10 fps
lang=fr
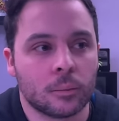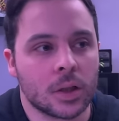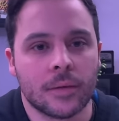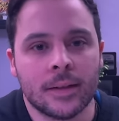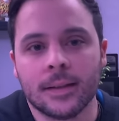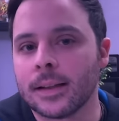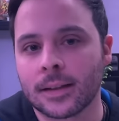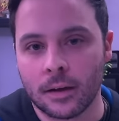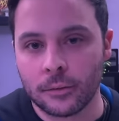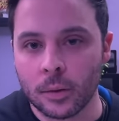Moi, j'avais dit que ça
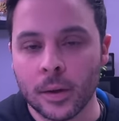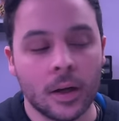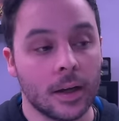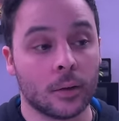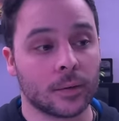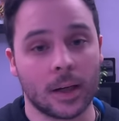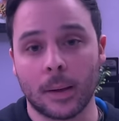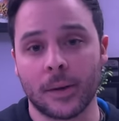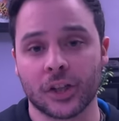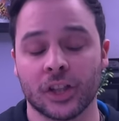serait un flop et que ça n'allait
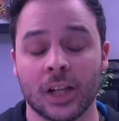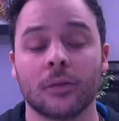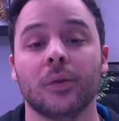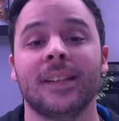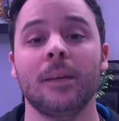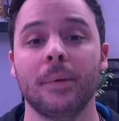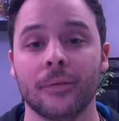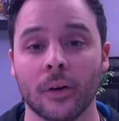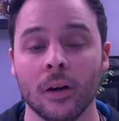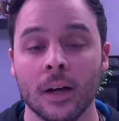pas marcher. Déjà, The Day
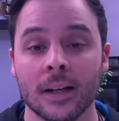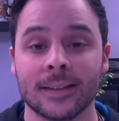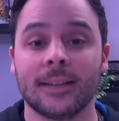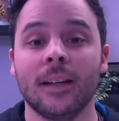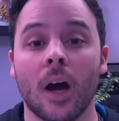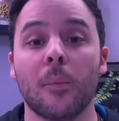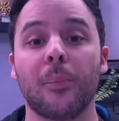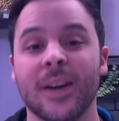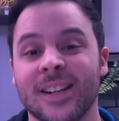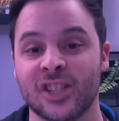Before, c'était un
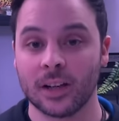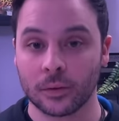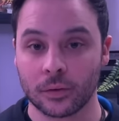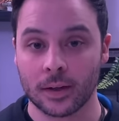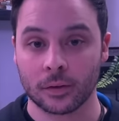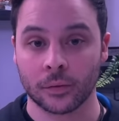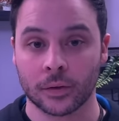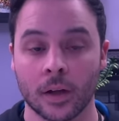plagiat de The Last of Us.